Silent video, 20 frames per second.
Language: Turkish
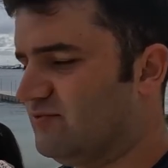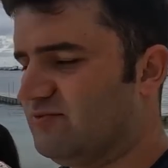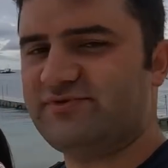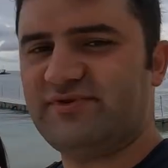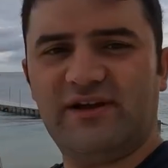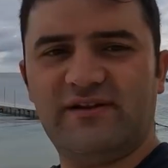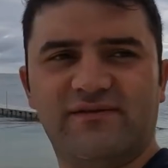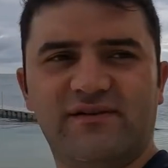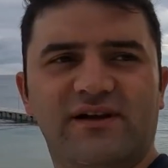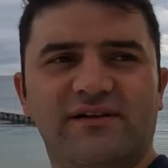
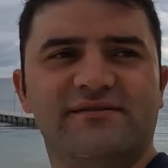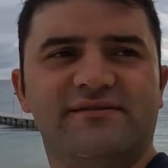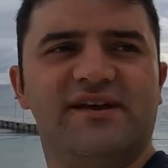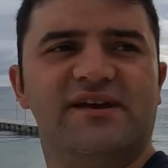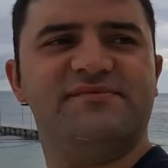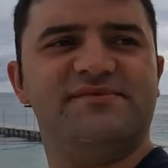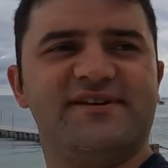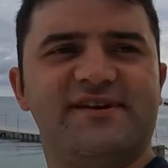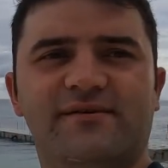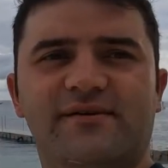Kumsal
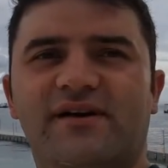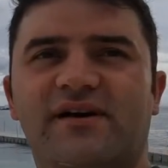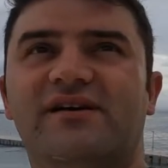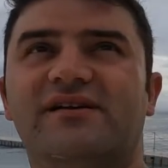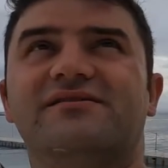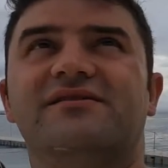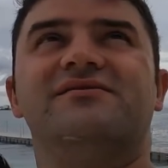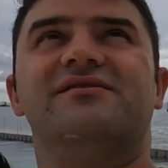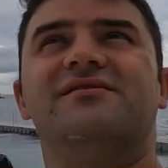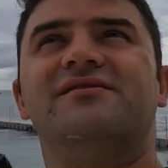falan temiz ama
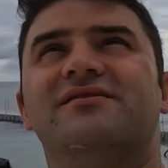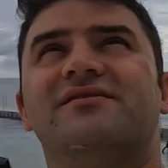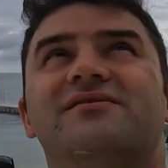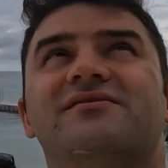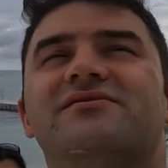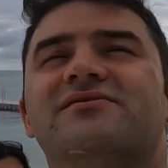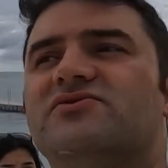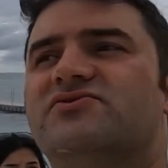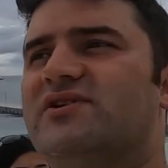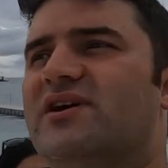yani.
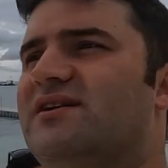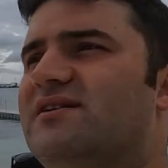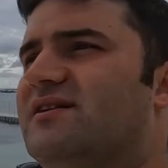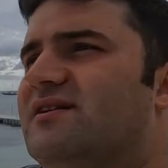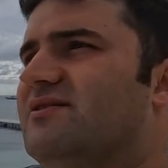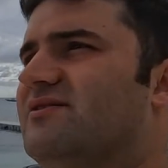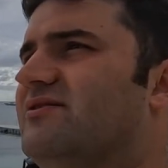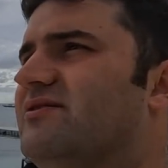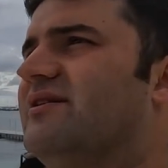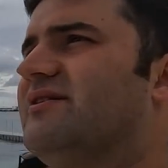
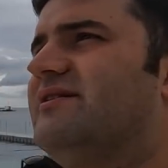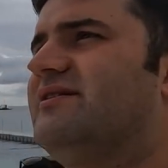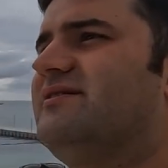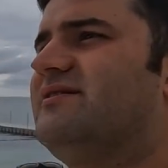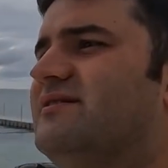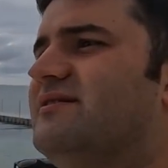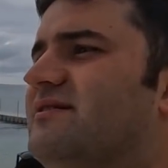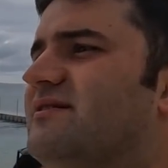Güzel genel olarak.